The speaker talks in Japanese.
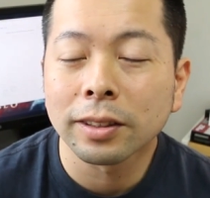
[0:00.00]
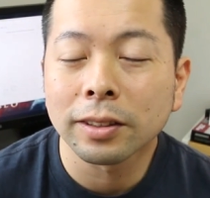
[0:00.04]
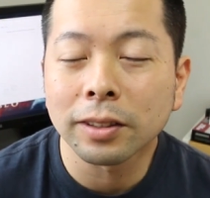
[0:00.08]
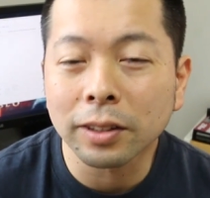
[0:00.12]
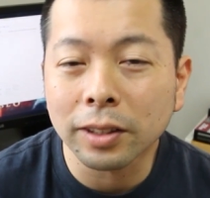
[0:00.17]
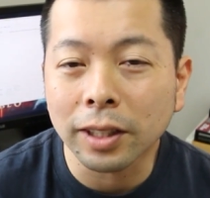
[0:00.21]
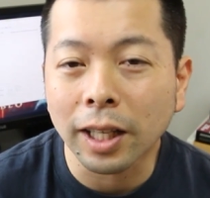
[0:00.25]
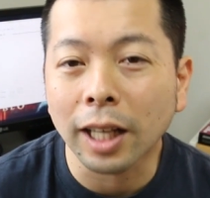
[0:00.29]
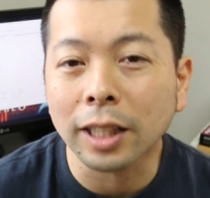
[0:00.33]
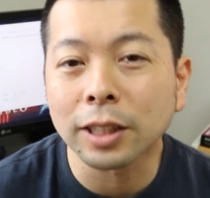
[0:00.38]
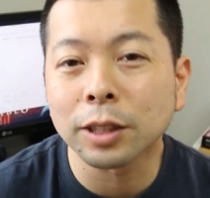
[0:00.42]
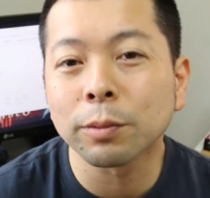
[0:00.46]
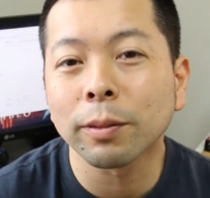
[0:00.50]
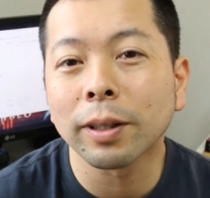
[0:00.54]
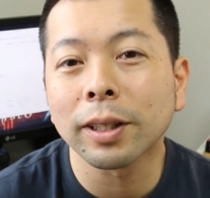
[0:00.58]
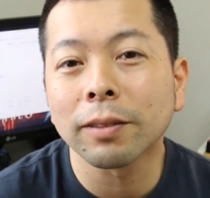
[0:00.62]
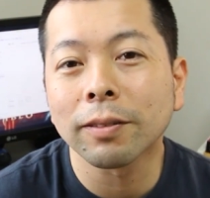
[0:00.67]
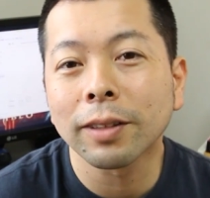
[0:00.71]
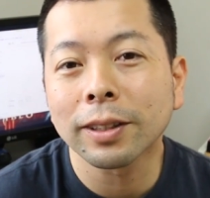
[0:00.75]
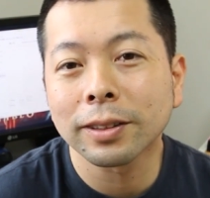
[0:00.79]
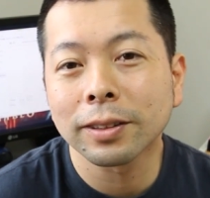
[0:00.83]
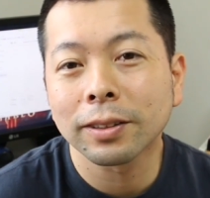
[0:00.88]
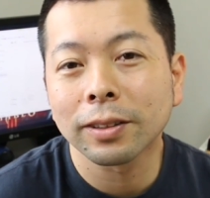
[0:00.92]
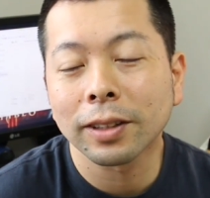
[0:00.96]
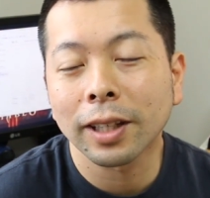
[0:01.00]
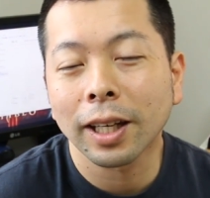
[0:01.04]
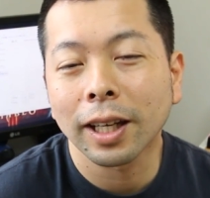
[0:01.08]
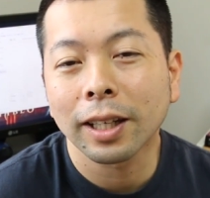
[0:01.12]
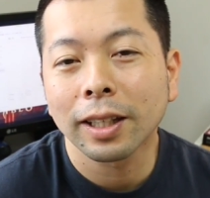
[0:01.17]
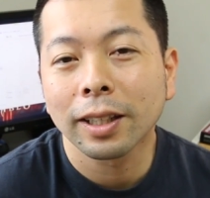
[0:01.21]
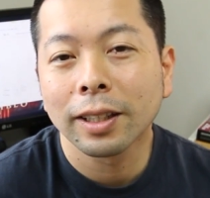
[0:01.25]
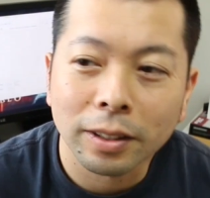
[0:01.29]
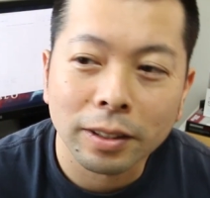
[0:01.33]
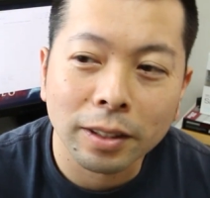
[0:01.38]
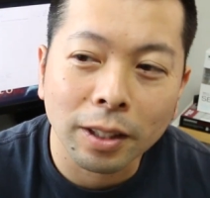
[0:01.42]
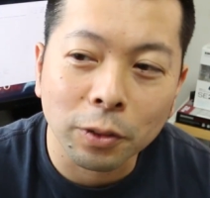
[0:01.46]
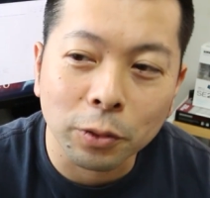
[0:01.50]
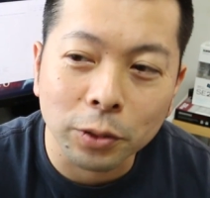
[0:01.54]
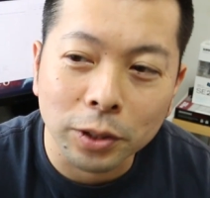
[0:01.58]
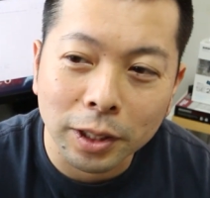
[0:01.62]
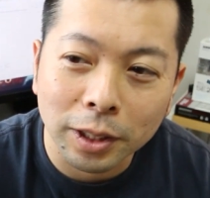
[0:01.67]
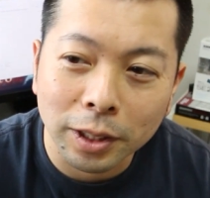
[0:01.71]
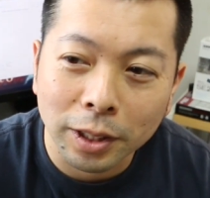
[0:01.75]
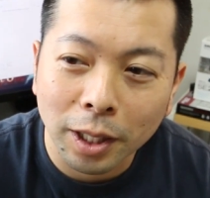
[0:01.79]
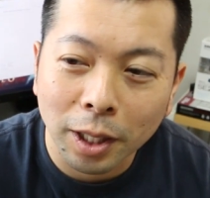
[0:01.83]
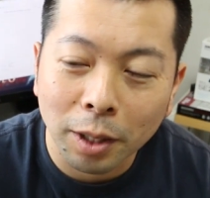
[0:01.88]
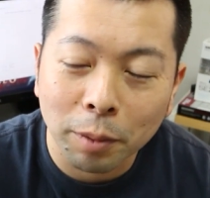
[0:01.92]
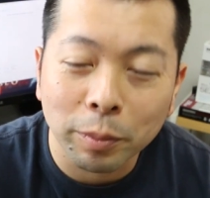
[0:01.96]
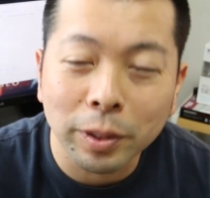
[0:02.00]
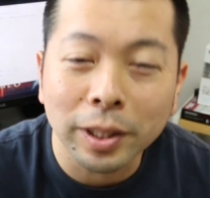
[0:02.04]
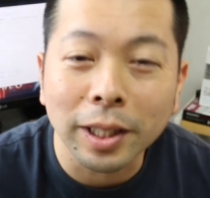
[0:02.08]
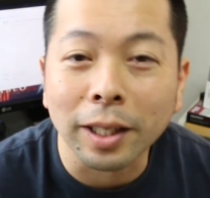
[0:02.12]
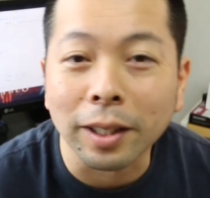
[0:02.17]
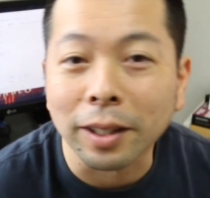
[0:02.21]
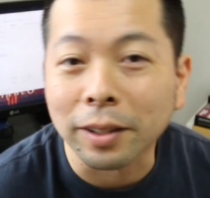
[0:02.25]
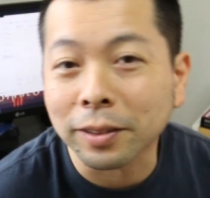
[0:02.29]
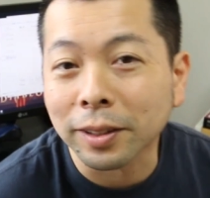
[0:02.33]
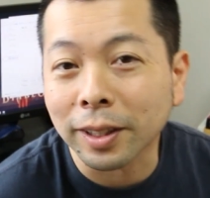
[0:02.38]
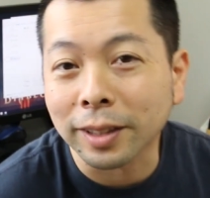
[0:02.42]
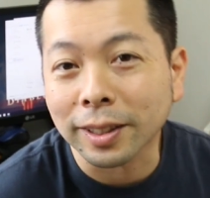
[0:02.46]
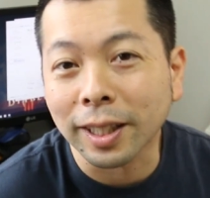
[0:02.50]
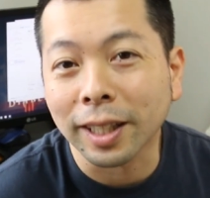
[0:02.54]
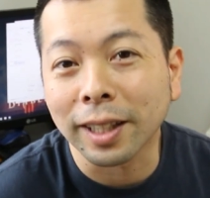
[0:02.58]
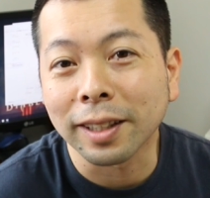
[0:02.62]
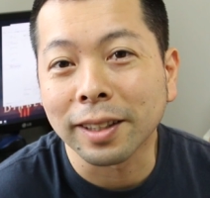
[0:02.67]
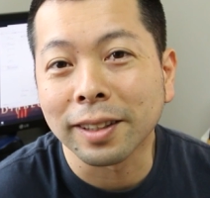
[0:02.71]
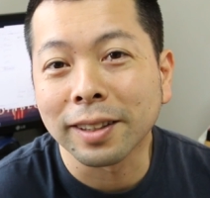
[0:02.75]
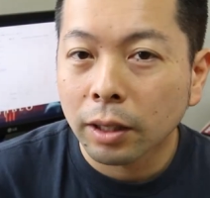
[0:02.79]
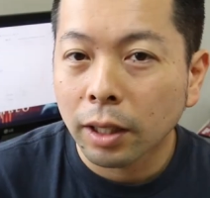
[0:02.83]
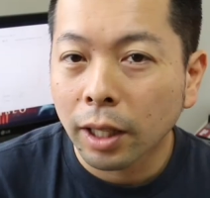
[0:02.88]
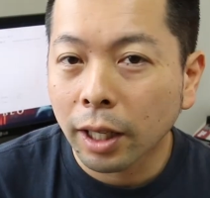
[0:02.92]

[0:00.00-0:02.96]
ついに始まりますので、楽しんでみてください。